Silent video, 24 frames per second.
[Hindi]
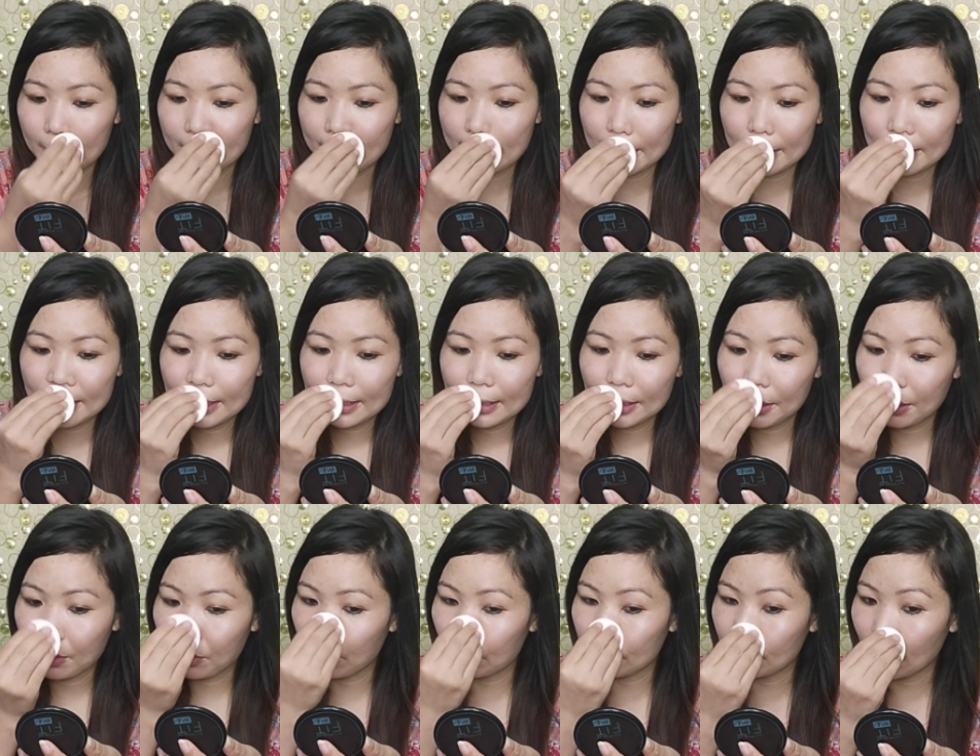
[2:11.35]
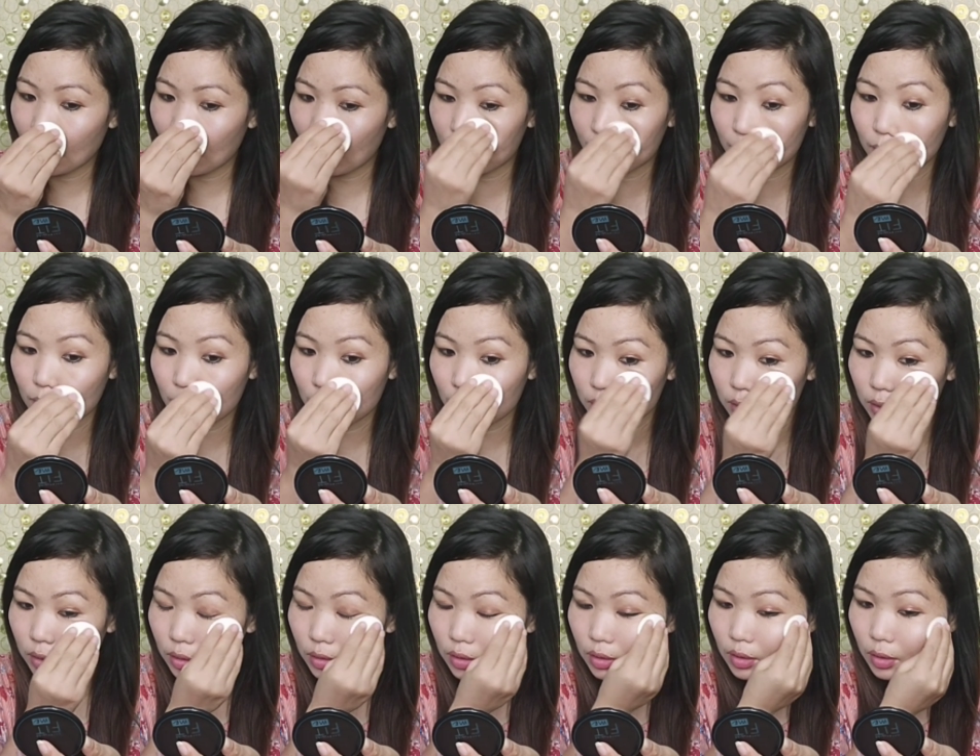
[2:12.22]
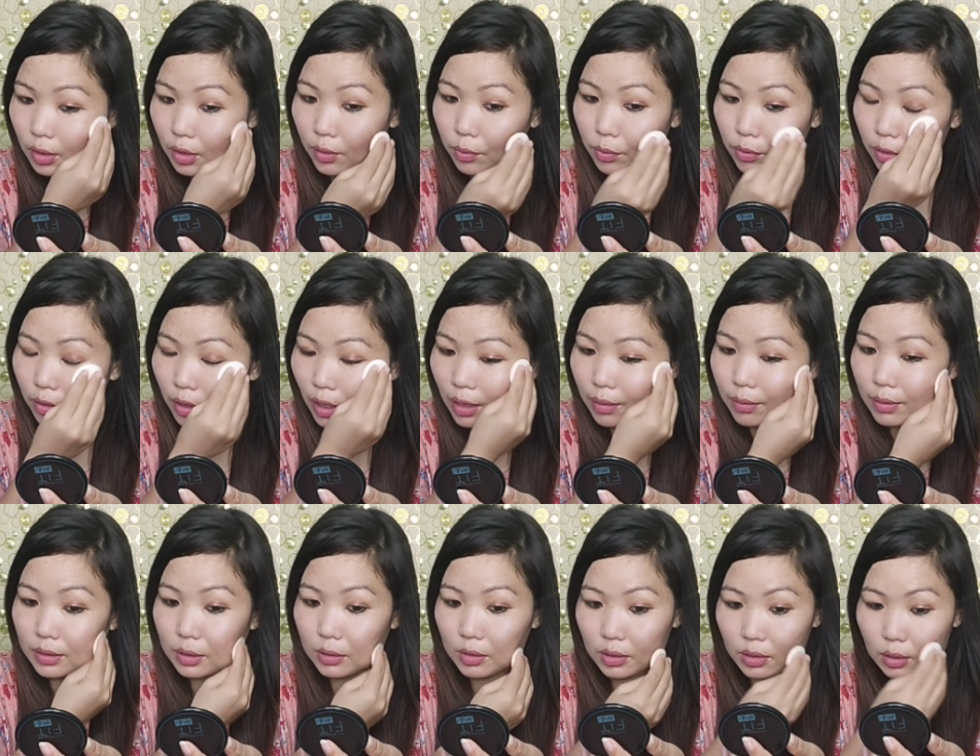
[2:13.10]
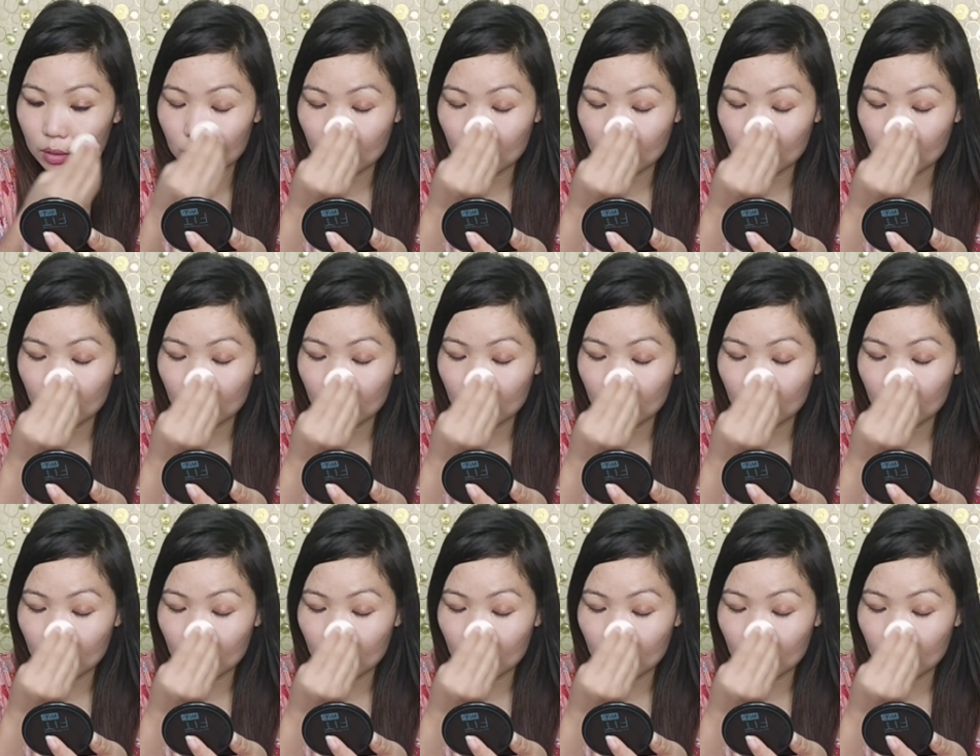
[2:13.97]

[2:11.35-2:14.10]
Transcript: इतना तक नहीं होते आपको थ्री फोर आवर्स